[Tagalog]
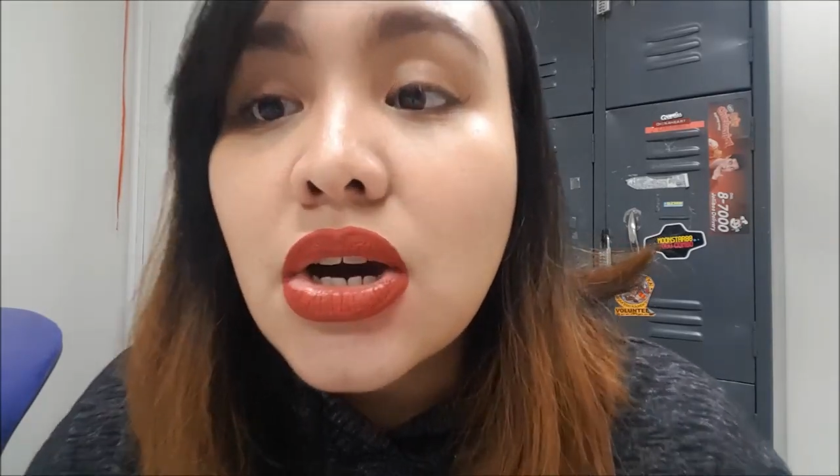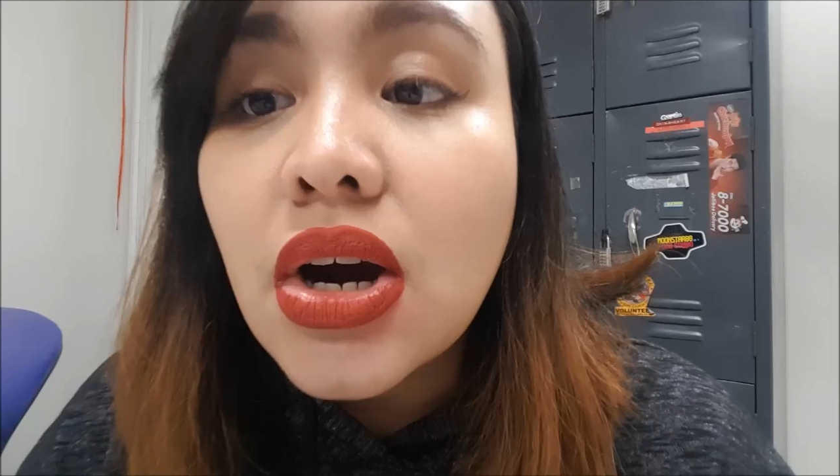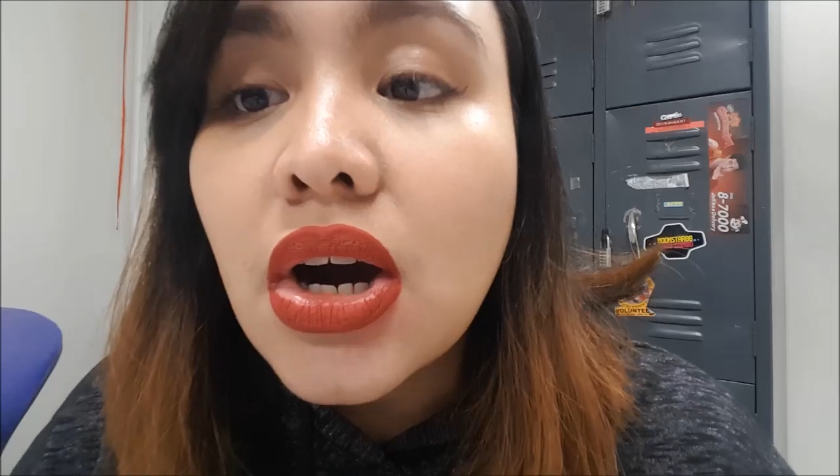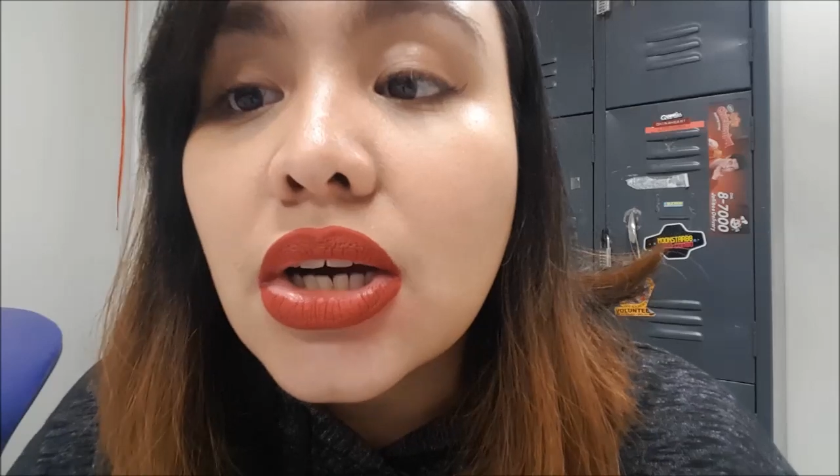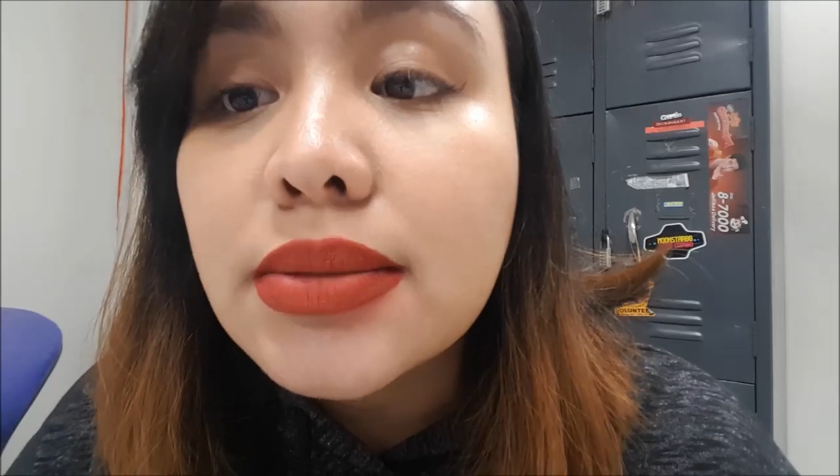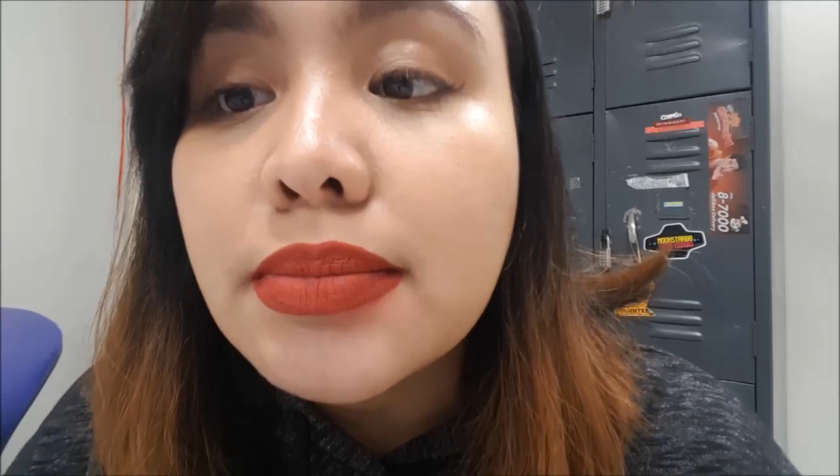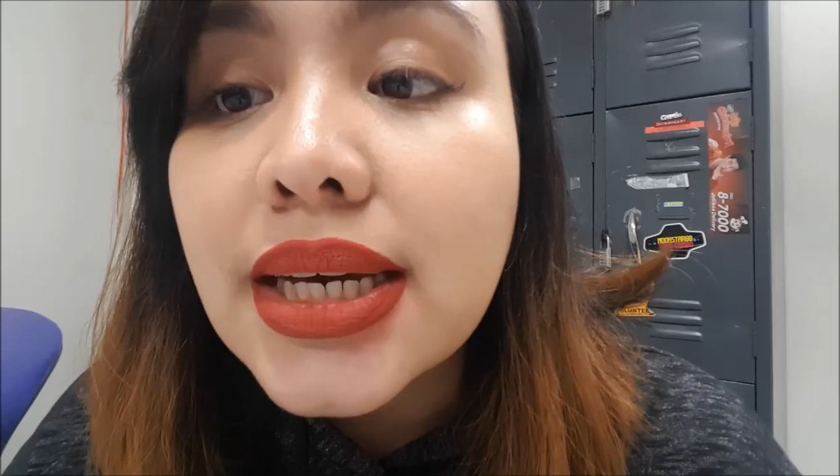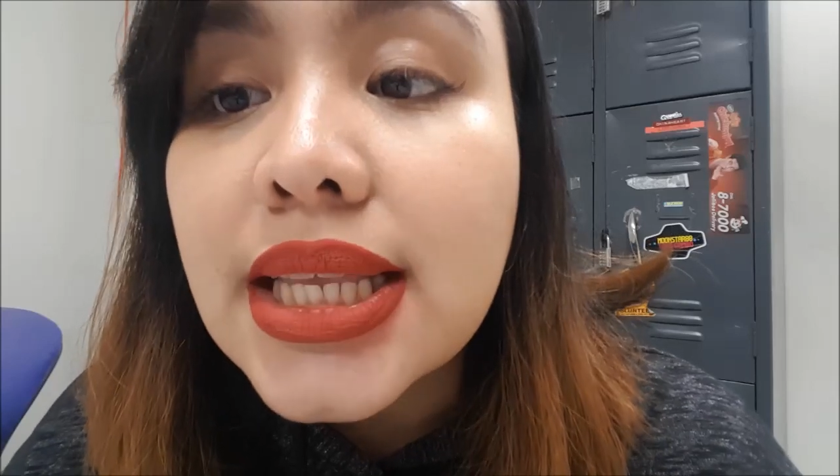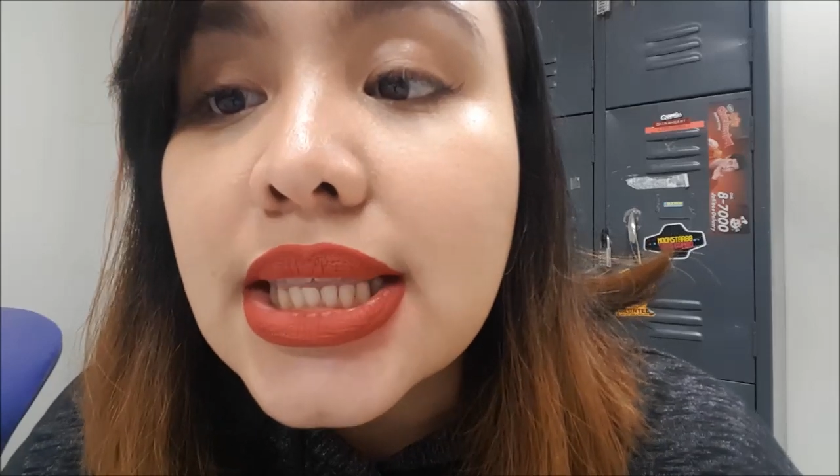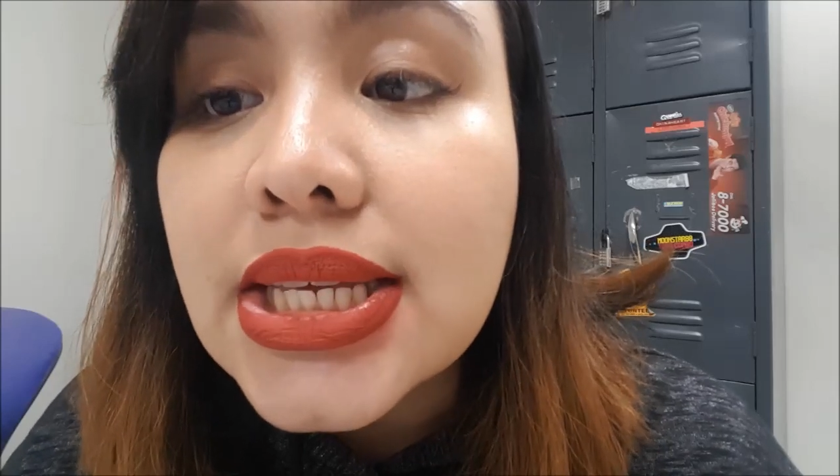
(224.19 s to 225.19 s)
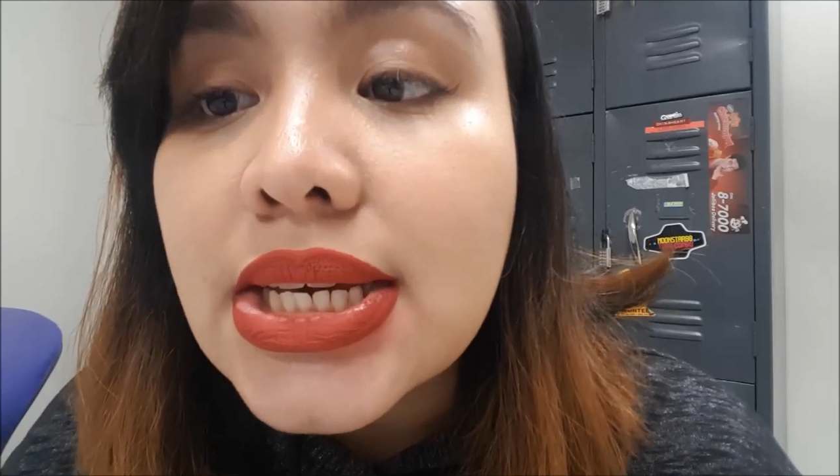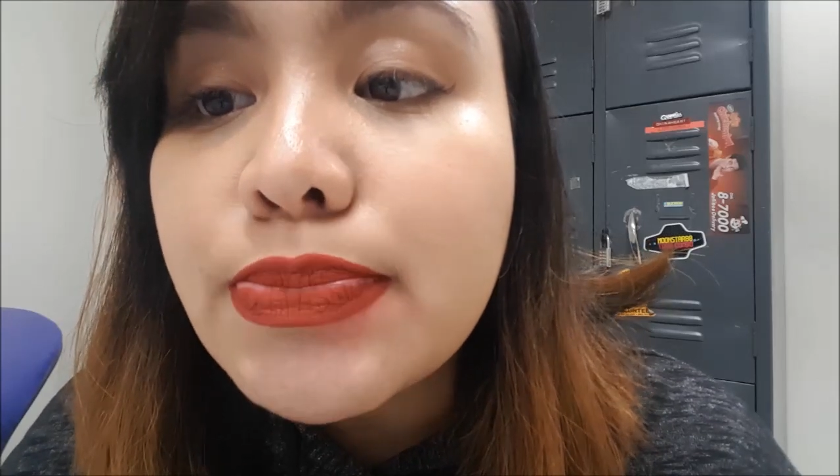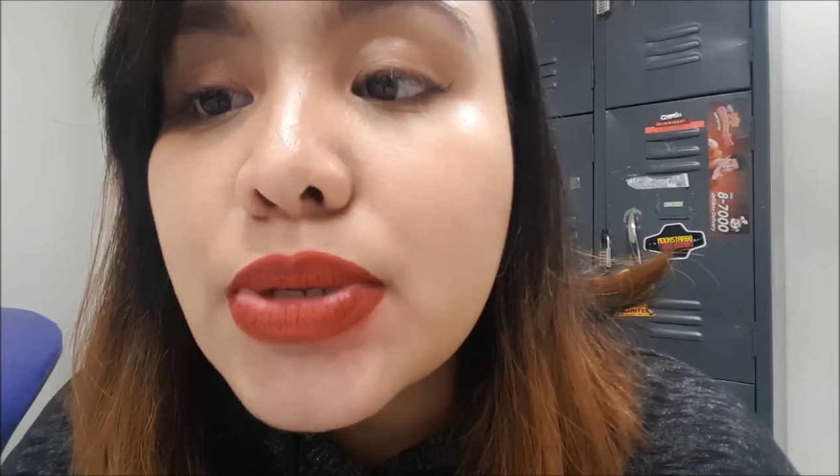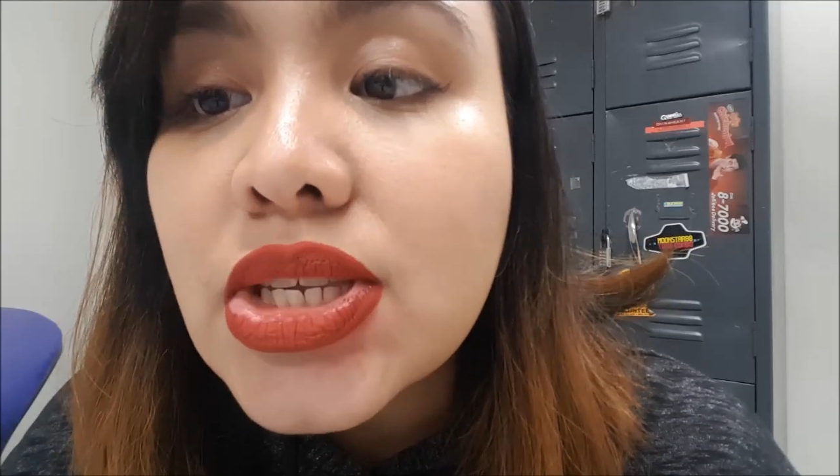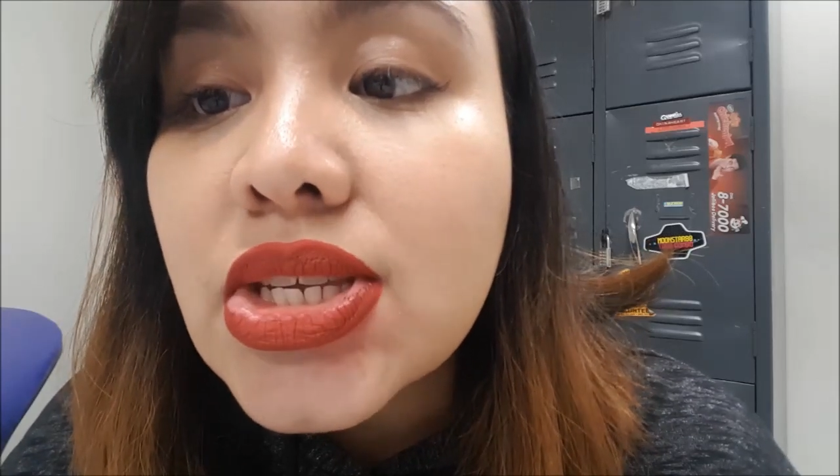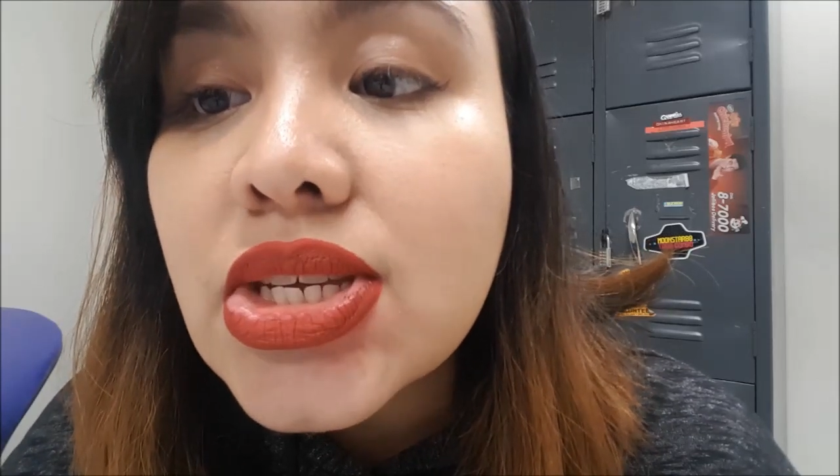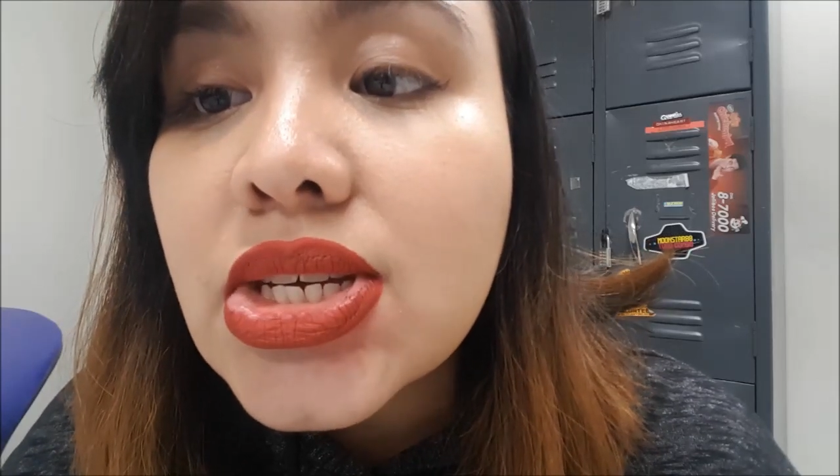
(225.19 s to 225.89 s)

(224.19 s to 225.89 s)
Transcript: on my lips?